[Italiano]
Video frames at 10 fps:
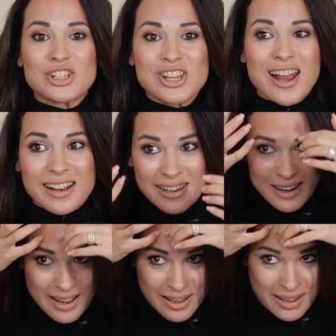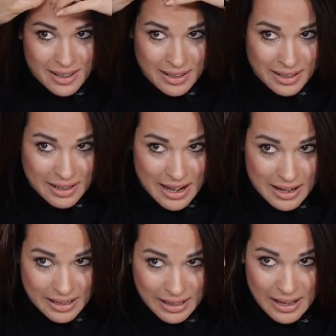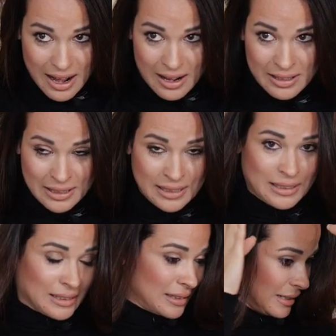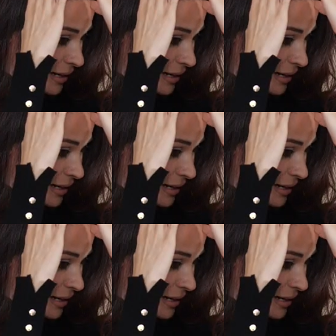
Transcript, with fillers: scegliere la riga di